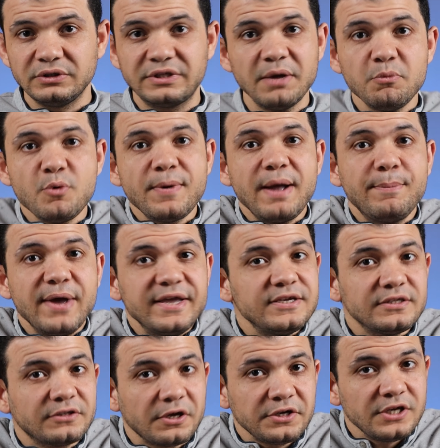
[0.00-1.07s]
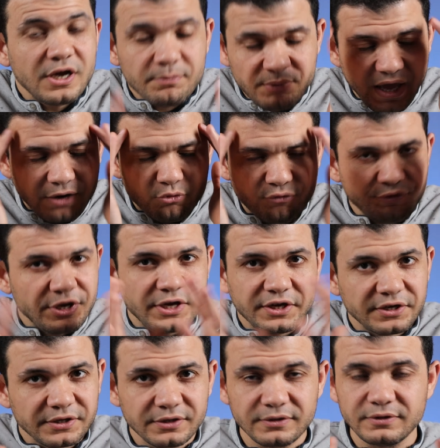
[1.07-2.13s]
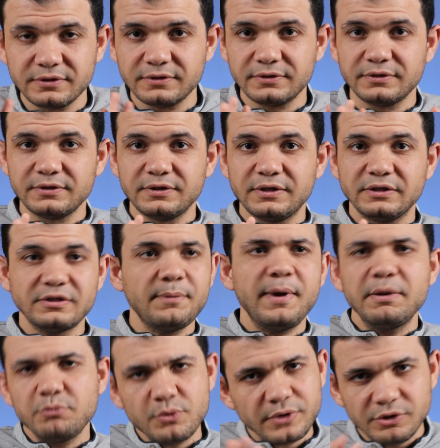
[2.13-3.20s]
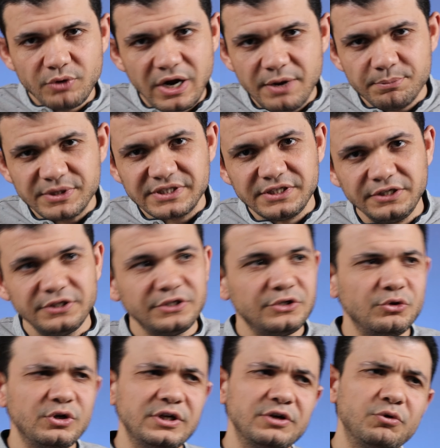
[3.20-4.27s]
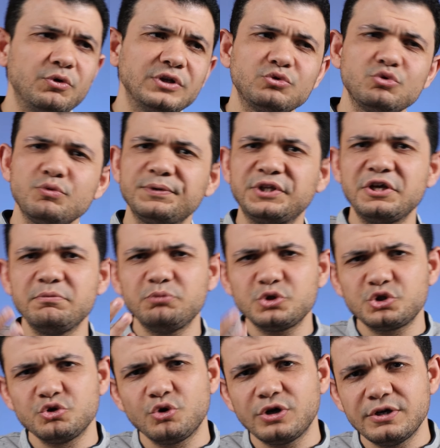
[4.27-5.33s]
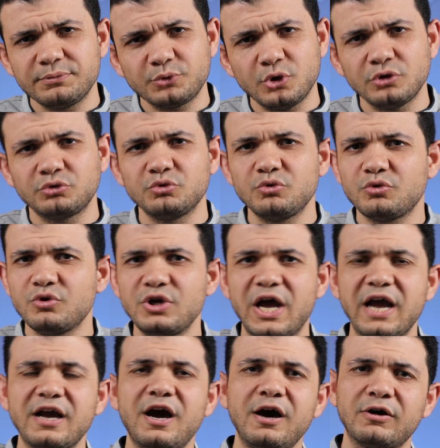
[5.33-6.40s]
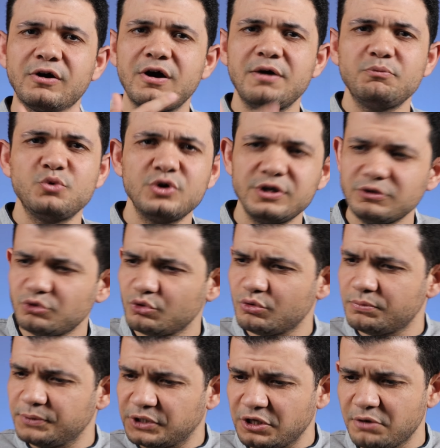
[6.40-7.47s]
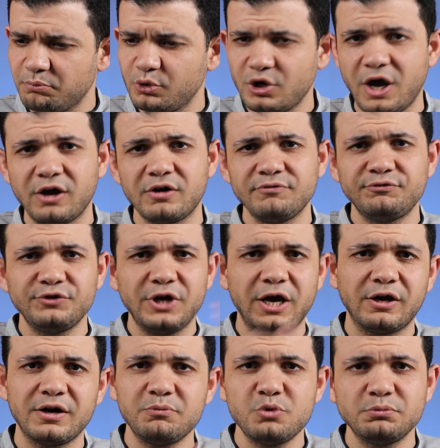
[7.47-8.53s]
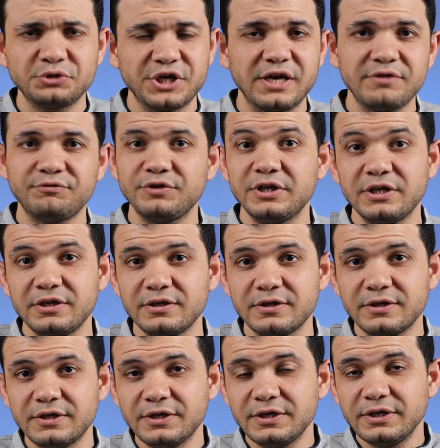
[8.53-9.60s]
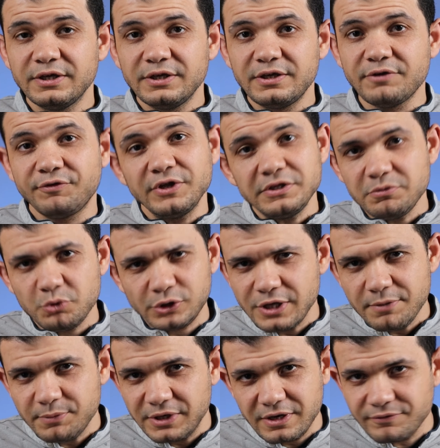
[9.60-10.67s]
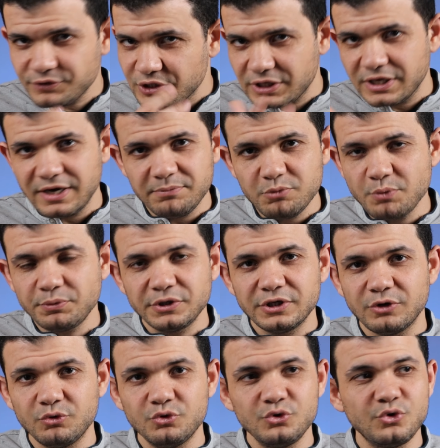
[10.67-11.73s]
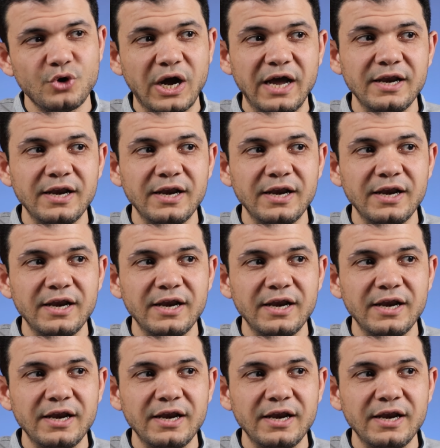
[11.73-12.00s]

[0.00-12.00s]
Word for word: ده مباح باي طريقه بقاله فكر طبعا ممكن واحد مسيحي يجي يقول لي هو انتوا بتحبوا الشيوخ اللي بتقعد تقول كل حاجه حرام وانتوا بتحبوا الحرام في الحرام ومش عارف ايه يا فندم والله ما انا نفس الكلام ممكن اقوله